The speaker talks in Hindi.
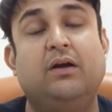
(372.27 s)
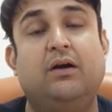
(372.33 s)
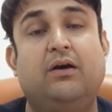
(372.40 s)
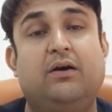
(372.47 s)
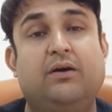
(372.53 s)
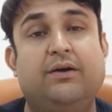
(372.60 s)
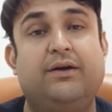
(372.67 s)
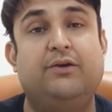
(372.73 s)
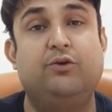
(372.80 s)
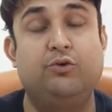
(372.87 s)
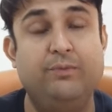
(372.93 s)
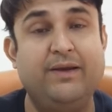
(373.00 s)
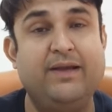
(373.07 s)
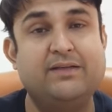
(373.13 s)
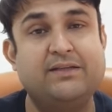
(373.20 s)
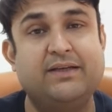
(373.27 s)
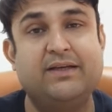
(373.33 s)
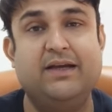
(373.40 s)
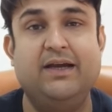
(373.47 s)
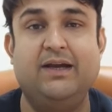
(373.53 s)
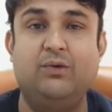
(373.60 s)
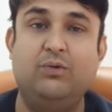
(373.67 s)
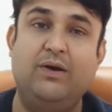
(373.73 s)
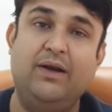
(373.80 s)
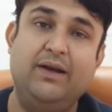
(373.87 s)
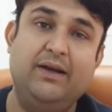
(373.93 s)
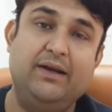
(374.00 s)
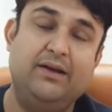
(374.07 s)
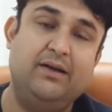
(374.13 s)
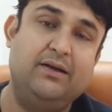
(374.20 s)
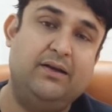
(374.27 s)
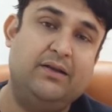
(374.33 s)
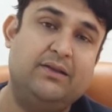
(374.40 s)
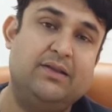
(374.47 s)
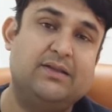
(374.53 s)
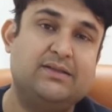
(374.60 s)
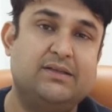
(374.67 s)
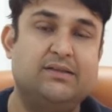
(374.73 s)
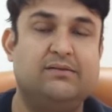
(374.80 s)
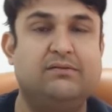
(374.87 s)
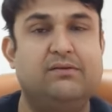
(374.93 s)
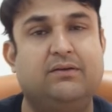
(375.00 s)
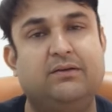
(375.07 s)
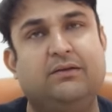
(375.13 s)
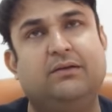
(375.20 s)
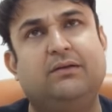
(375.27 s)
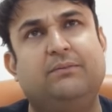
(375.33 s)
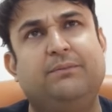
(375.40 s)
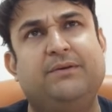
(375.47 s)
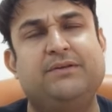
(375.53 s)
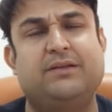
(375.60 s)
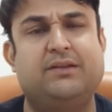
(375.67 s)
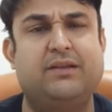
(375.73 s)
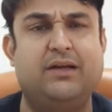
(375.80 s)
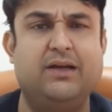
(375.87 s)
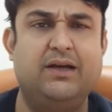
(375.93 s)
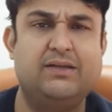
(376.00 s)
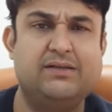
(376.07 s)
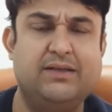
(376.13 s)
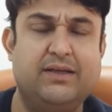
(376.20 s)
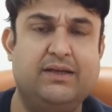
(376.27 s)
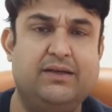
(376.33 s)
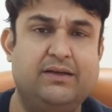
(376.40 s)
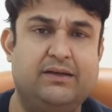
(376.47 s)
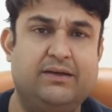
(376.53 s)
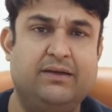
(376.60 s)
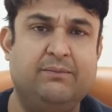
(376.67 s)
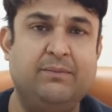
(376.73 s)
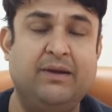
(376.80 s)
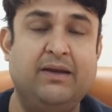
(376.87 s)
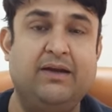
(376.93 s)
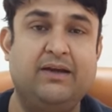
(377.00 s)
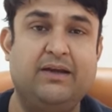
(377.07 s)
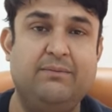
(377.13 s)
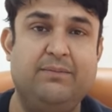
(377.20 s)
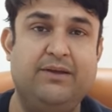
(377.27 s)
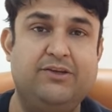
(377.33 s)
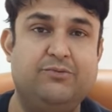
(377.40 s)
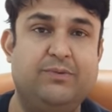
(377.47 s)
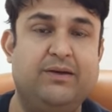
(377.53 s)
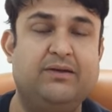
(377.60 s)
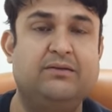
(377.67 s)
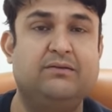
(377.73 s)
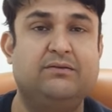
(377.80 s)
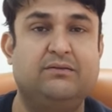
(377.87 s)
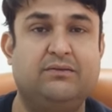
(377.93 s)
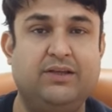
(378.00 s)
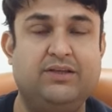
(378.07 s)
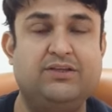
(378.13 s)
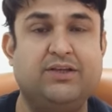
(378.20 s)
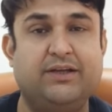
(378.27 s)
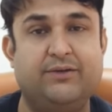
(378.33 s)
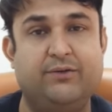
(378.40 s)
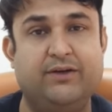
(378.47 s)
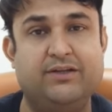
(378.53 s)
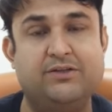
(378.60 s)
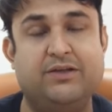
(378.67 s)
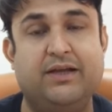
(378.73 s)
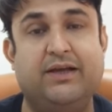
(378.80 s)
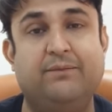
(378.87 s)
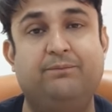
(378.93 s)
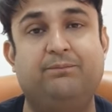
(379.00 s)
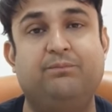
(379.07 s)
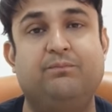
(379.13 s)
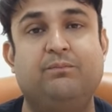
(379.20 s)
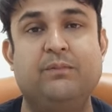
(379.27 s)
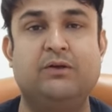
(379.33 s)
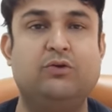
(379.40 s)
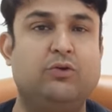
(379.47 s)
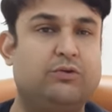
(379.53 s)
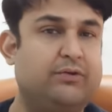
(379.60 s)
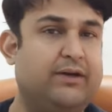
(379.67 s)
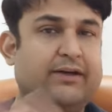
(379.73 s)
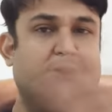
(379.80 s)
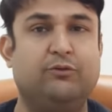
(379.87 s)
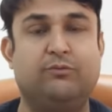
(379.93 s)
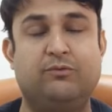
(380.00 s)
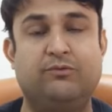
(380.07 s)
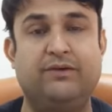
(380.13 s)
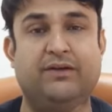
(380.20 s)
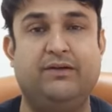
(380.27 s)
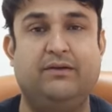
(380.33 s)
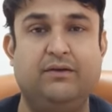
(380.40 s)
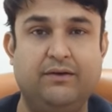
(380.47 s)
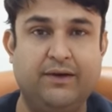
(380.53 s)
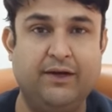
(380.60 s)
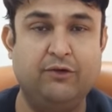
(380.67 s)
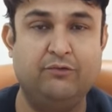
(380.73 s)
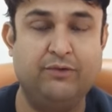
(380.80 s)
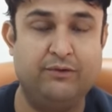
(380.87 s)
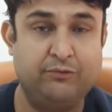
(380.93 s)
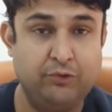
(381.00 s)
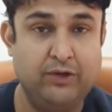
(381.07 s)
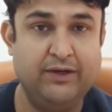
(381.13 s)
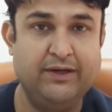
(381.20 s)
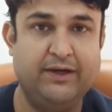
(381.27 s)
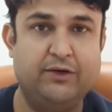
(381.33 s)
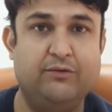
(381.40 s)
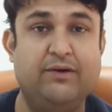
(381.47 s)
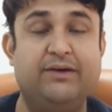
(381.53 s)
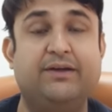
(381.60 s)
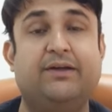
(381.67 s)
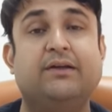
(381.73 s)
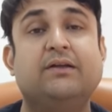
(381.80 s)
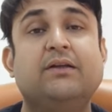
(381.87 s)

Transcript: और टू बी का आया हुआ है अंदाजन पिचहत्तर लाख से नब्बे लाख के बीच में तीन चार यूनिट्स हैं बिल्कुल रेडी टू मूव इन रेनोवेट फुल्ली रेनोवेटेड